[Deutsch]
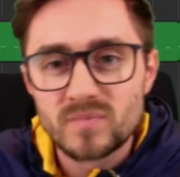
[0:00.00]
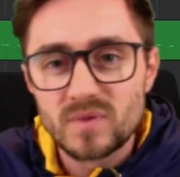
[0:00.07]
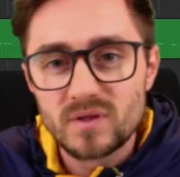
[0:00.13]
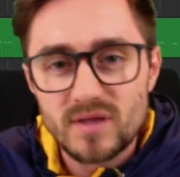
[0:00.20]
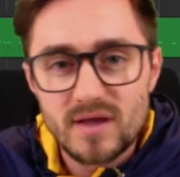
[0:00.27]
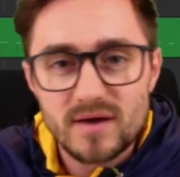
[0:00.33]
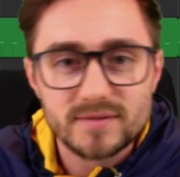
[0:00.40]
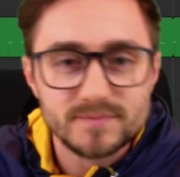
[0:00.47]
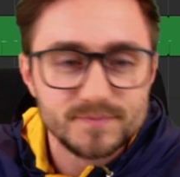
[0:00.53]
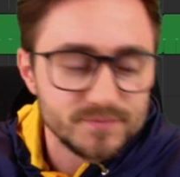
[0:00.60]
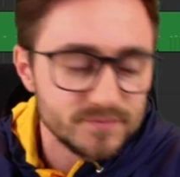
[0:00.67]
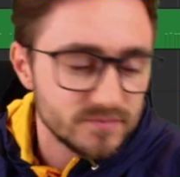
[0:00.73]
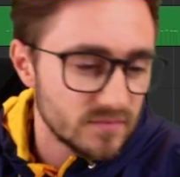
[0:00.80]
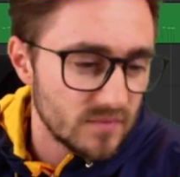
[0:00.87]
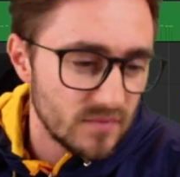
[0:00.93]
ja,
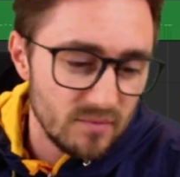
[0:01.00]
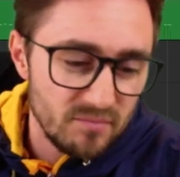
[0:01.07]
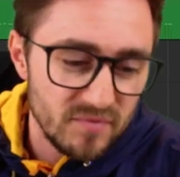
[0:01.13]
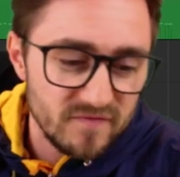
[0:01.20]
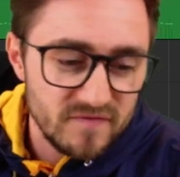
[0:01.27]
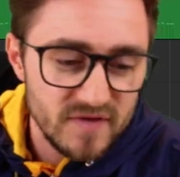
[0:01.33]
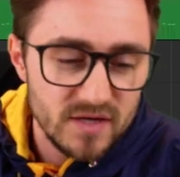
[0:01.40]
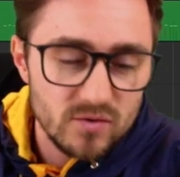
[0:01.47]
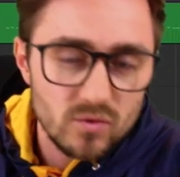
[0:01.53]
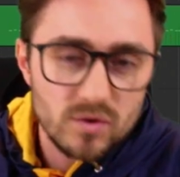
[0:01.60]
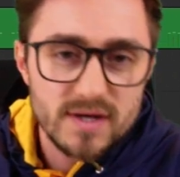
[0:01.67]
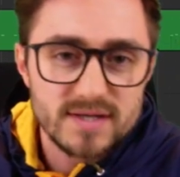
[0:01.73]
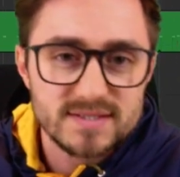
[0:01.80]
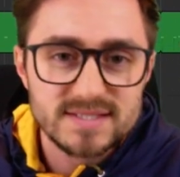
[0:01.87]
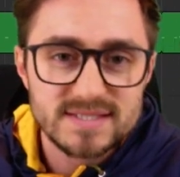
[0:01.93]
Bewegung
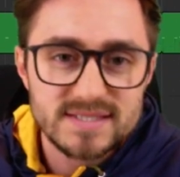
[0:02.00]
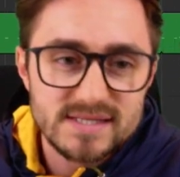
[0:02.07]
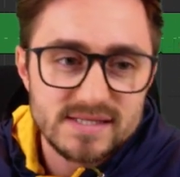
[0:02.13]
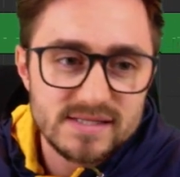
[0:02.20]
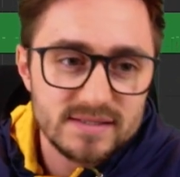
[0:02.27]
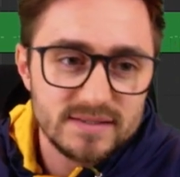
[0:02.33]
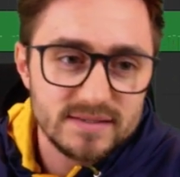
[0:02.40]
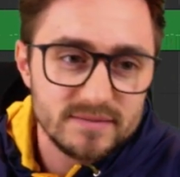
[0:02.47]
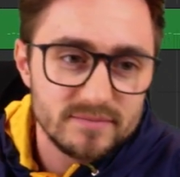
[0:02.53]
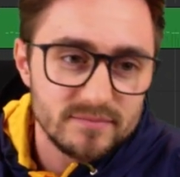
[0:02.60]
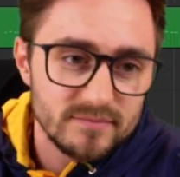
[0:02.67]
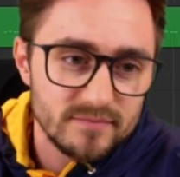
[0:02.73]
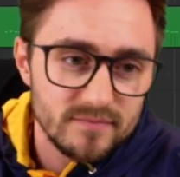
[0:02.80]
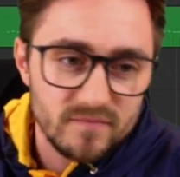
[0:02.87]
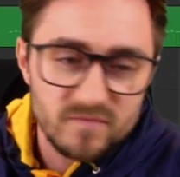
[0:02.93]

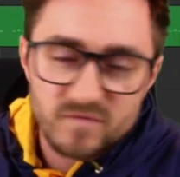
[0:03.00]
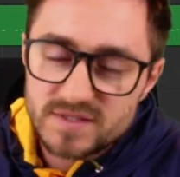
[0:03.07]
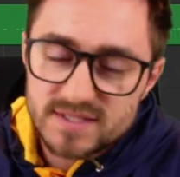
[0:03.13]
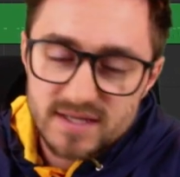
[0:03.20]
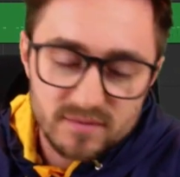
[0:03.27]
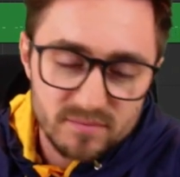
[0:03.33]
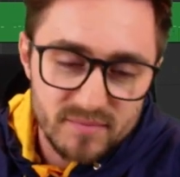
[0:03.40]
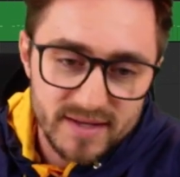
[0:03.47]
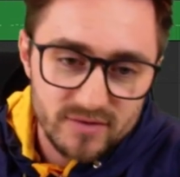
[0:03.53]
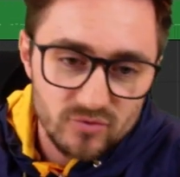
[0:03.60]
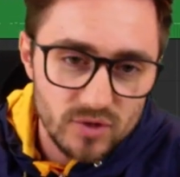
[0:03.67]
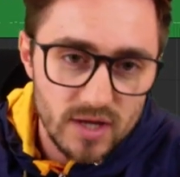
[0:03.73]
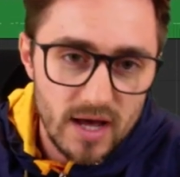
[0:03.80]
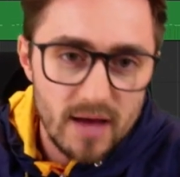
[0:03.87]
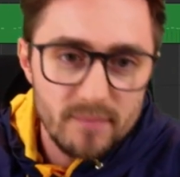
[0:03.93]
erzielen, wie gesagt, mehr
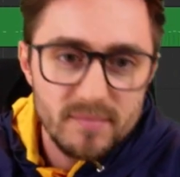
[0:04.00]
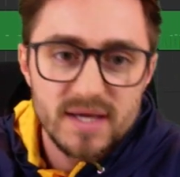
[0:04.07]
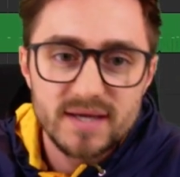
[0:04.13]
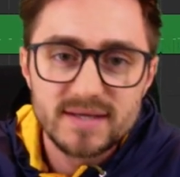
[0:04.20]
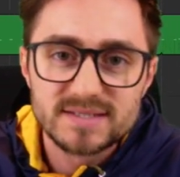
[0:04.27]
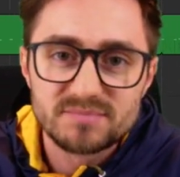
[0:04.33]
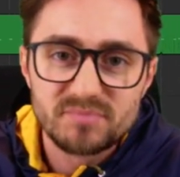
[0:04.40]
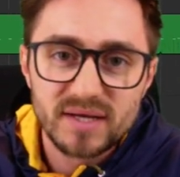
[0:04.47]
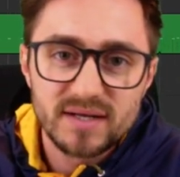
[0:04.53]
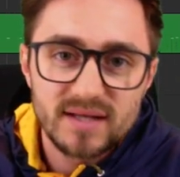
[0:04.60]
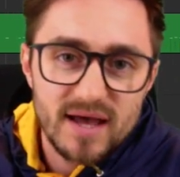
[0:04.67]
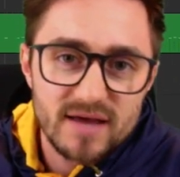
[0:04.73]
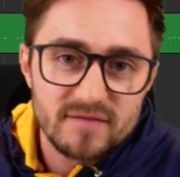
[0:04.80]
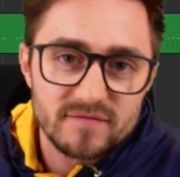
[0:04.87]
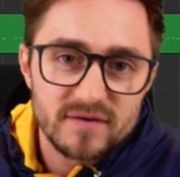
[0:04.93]
Dynamik, es bringt
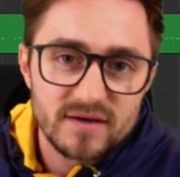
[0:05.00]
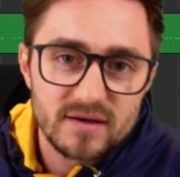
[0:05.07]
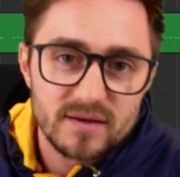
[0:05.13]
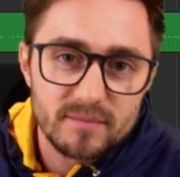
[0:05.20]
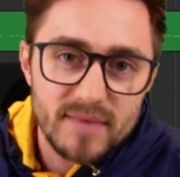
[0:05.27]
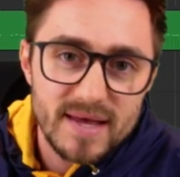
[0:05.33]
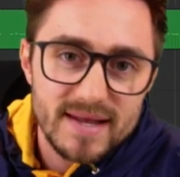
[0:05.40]
einfach mehr